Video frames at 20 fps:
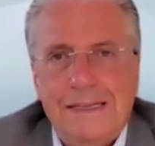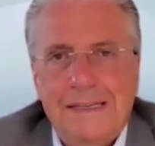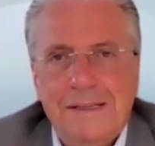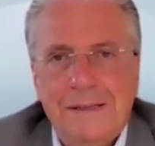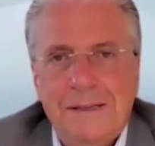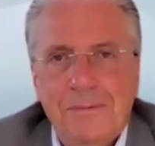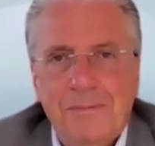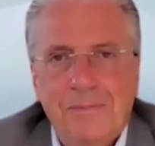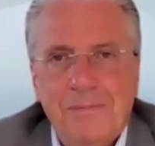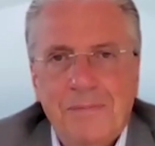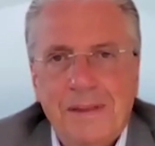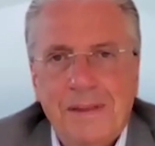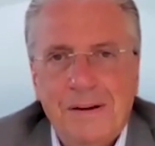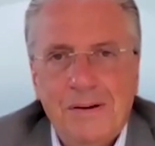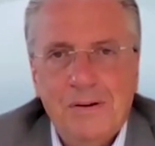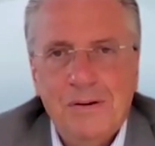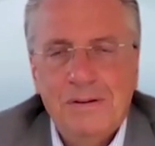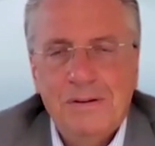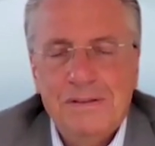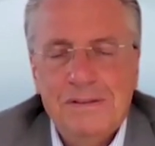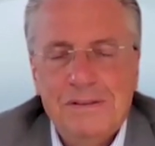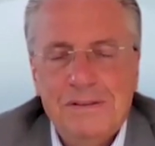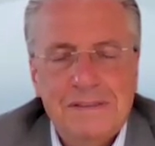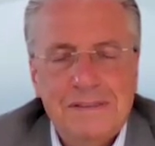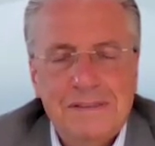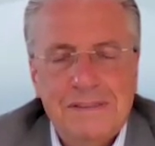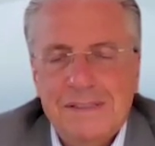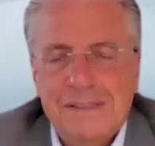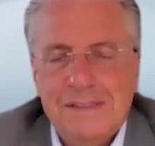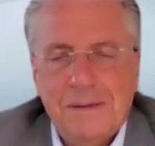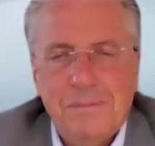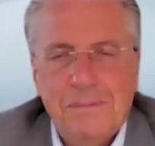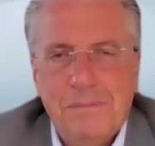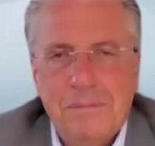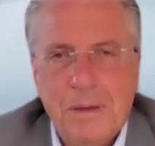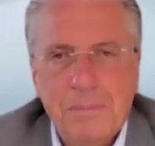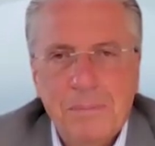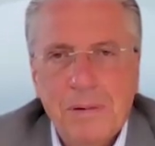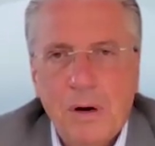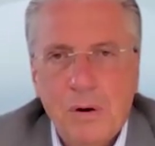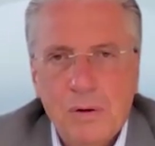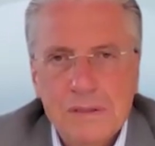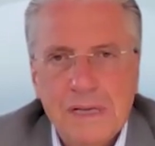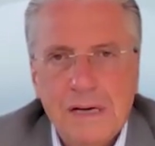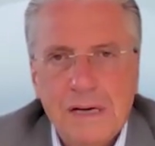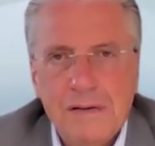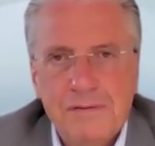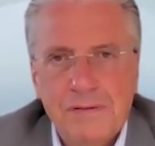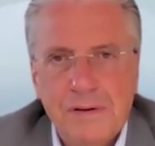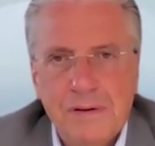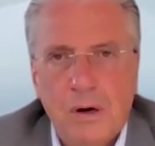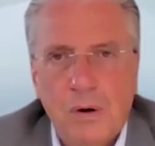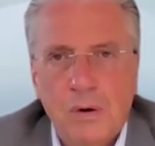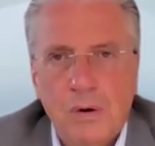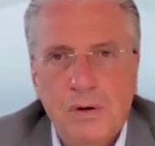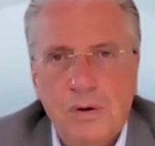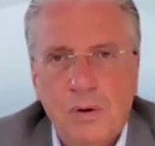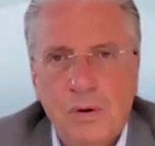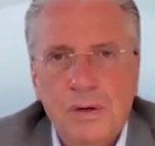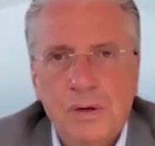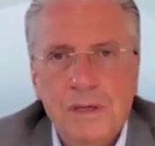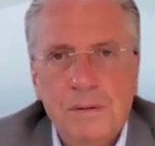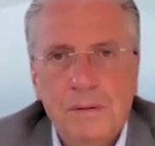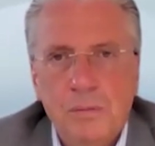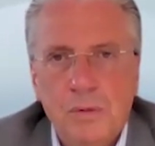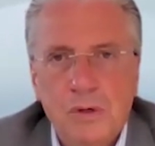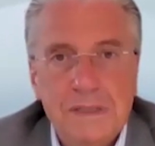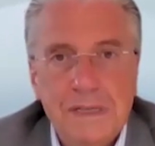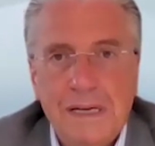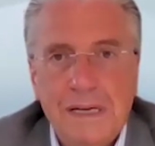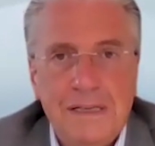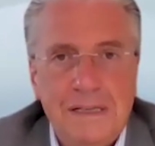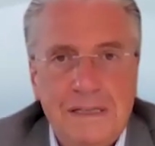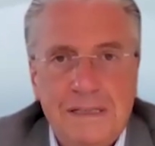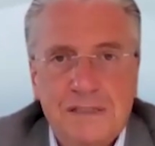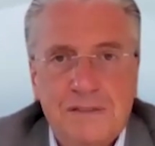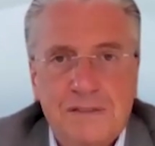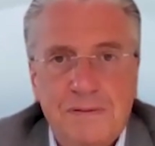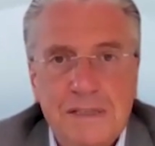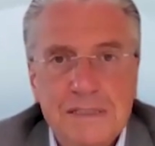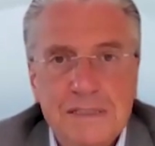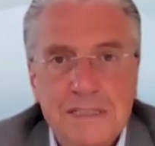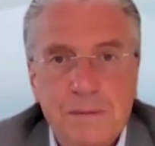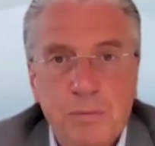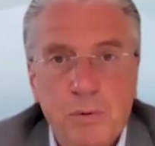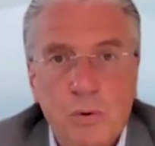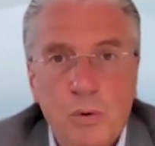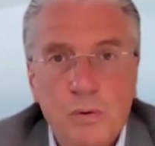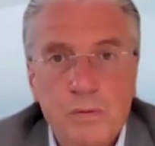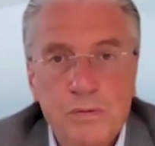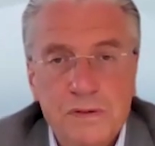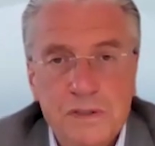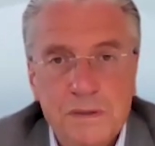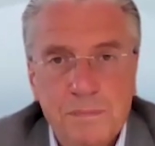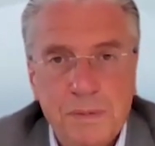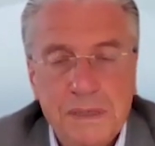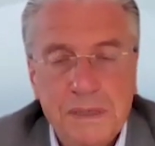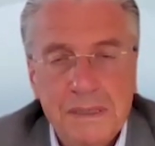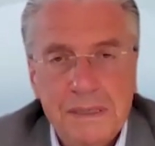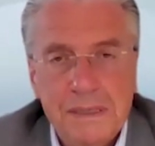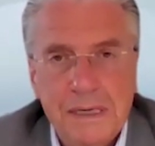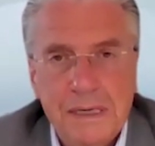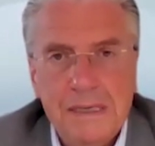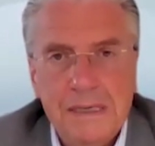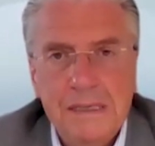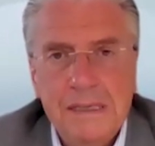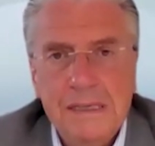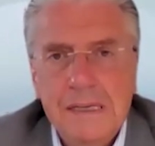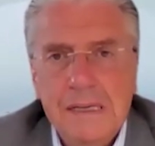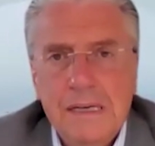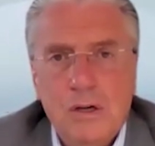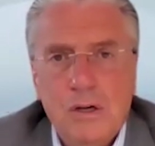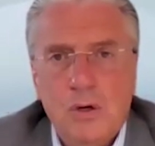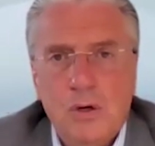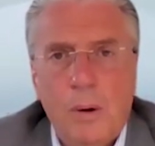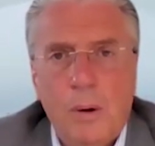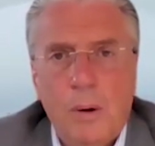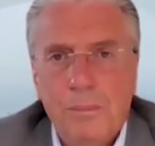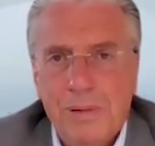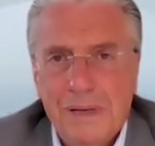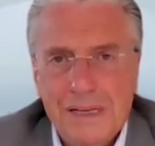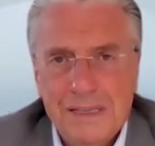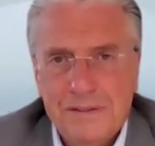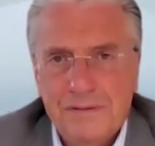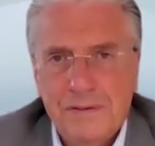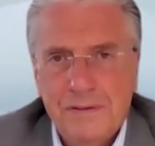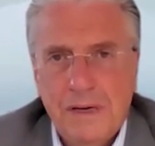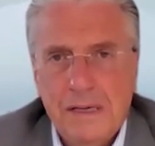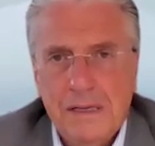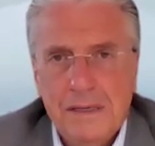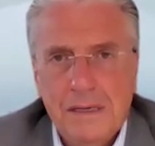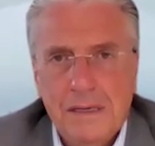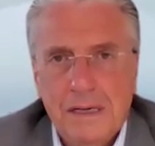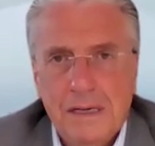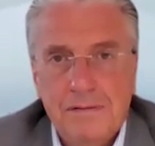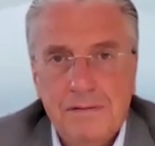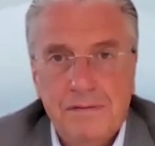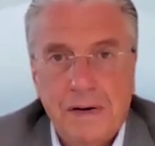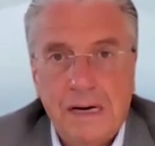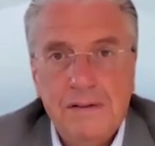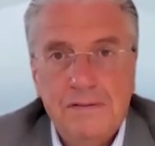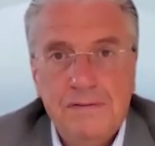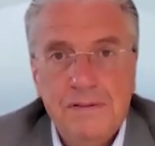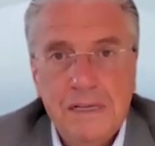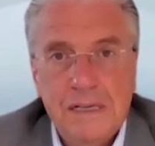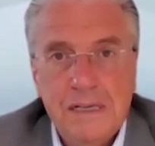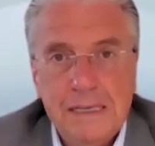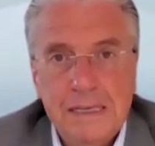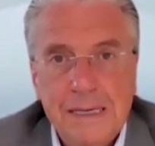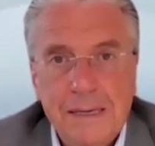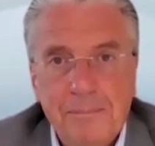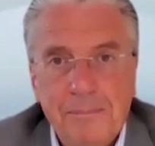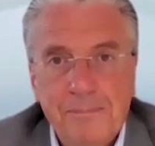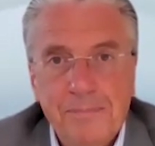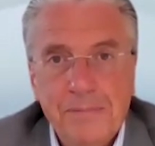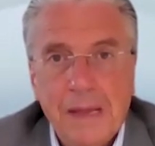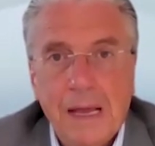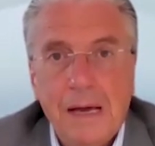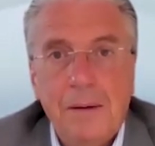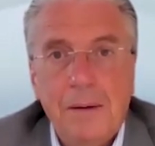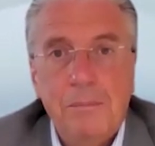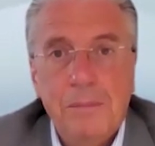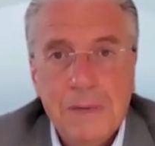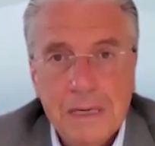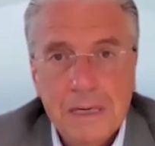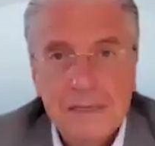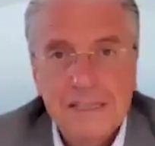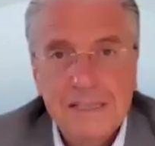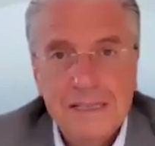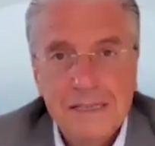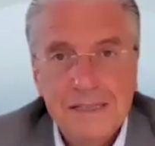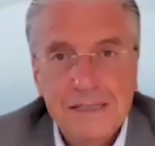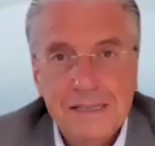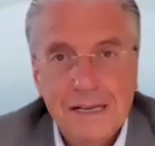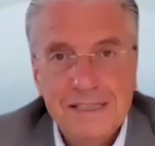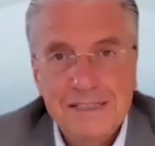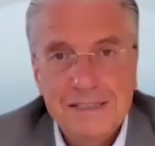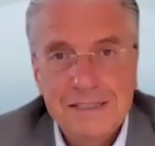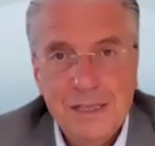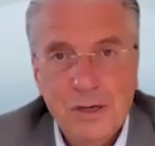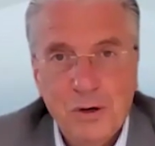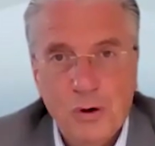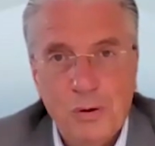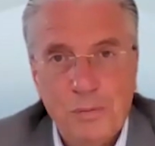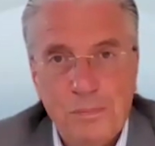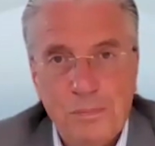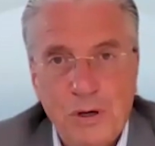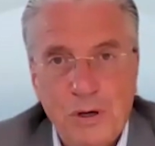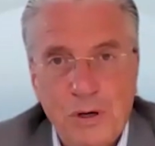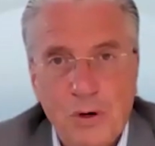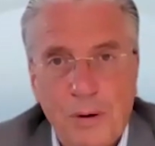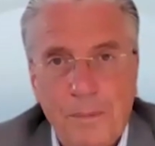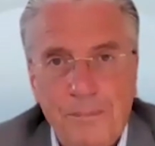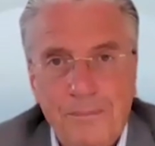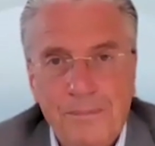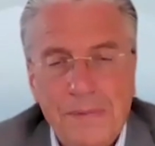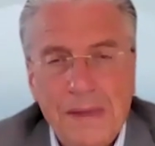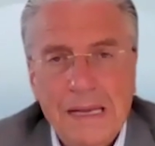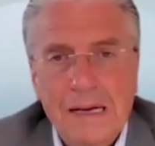Ähm, und äh, man braucht einfach auch neue Modelle. Es werden sich Berufsbilder komplett verändern, weil wir eben mehr Digitalisierung bekommen.